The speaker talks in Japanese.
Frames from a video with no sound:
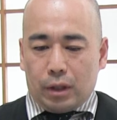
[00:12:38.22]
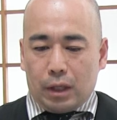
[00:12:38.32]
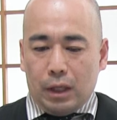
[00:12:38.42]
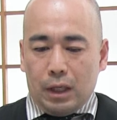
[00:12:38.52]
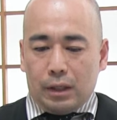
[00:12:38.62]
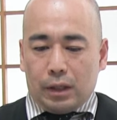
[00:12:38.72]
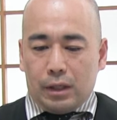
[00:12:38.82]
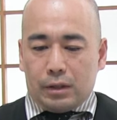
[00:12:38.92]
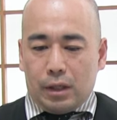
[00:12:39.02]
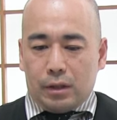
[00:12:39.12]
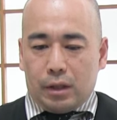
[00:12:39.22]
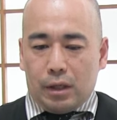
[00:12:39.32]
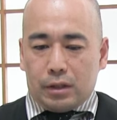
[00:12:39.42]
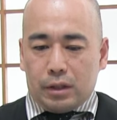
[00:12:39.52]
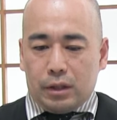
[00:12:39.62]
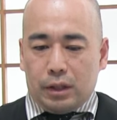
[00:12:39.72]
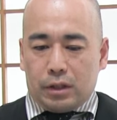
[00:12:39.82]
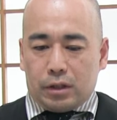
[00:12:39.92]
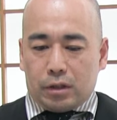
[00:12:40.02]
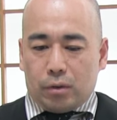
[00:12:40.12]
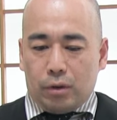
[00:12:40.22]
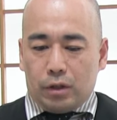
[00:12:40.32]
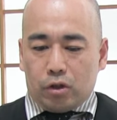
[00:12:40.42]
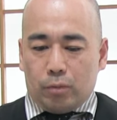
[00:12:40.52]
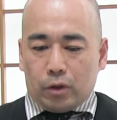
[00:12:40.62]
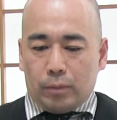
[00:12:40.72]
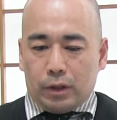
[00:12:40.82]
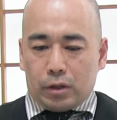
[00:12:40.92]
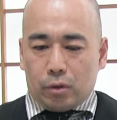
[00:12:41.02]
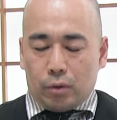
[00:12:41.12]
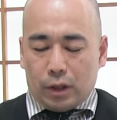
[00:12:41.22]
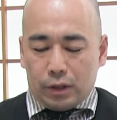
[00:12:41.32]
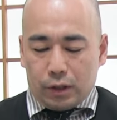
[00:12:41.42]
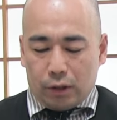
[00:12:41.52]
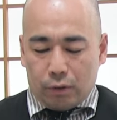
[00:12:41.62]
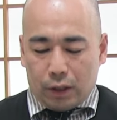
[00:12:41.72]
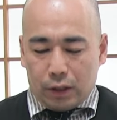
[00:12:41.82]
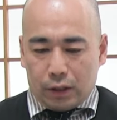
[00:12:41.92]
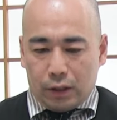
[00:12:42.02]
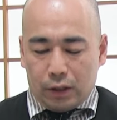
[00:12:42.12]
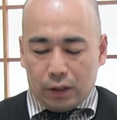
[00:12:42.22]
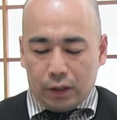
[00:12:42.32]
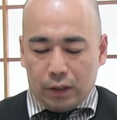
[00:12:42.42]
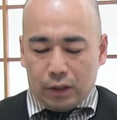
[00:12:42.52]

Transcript: らが内戦停止一致抗日を求めて蒋介石を監禁